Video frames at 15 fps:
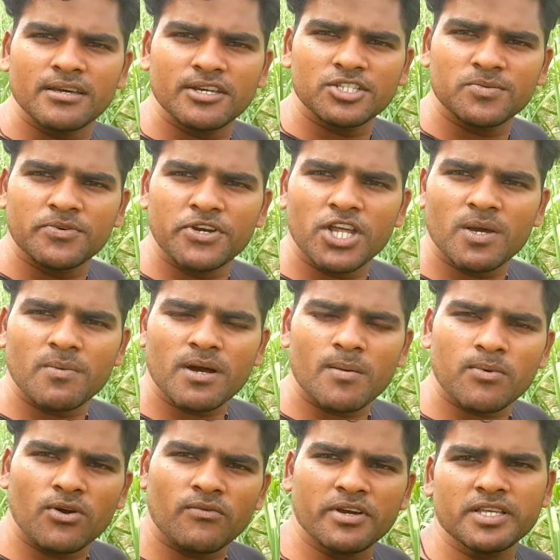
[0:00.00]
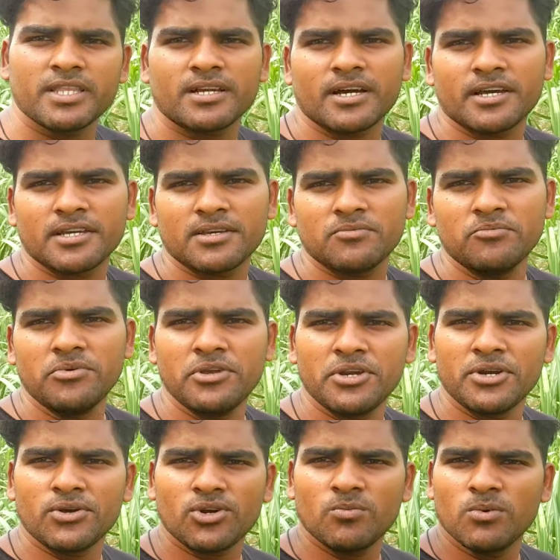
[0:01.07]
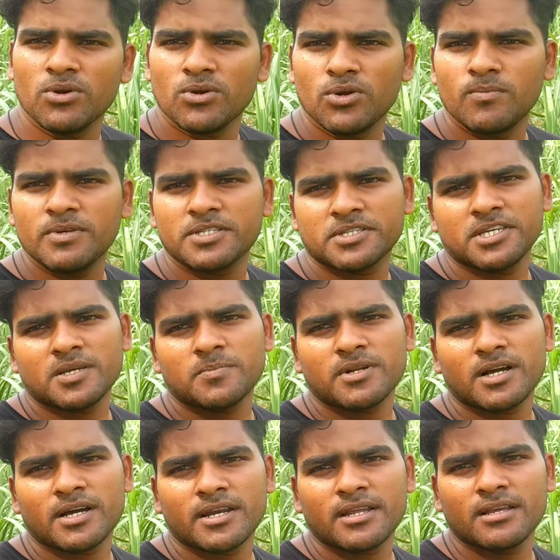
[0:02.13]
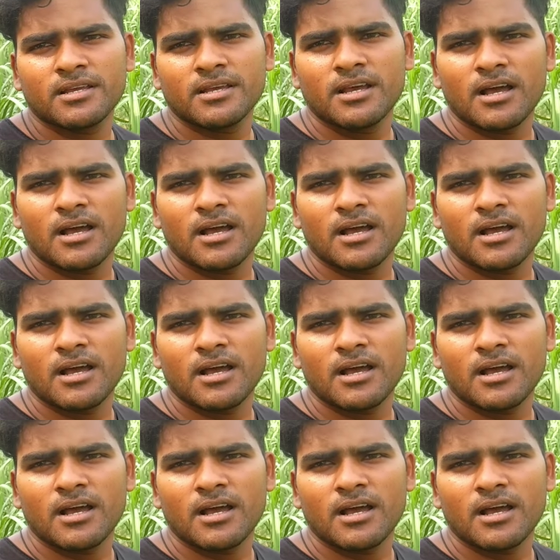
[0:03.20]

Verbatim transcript: इस वीडियो में आपको वही दिखाएंगे वीडियो को बिल्कुल भी स्किप ना करें